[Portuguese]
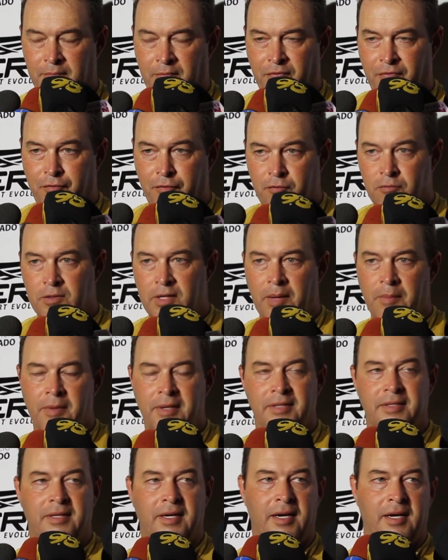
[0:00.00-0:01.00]

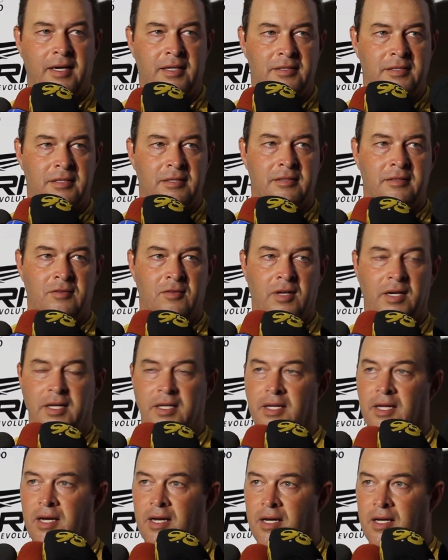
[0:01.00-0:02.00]
fundamentais
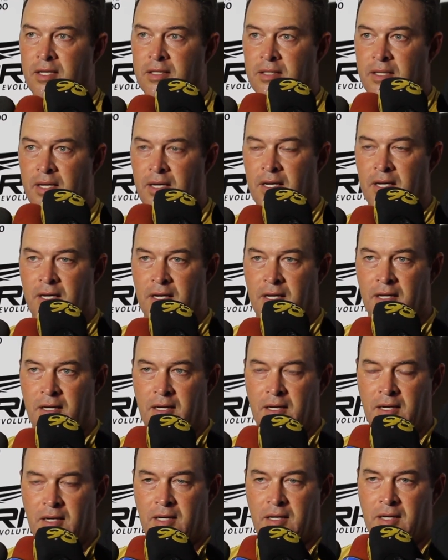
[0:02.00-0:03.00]
né, na,
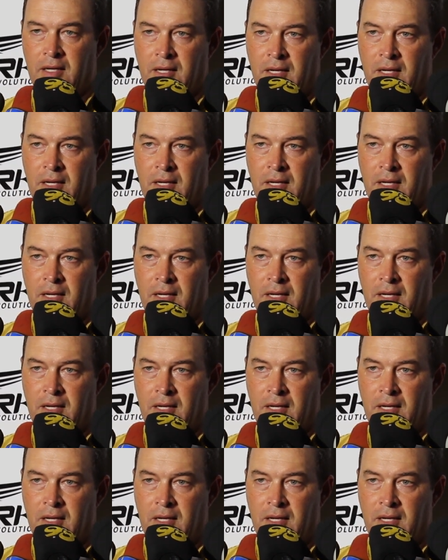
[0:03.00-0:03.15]
na,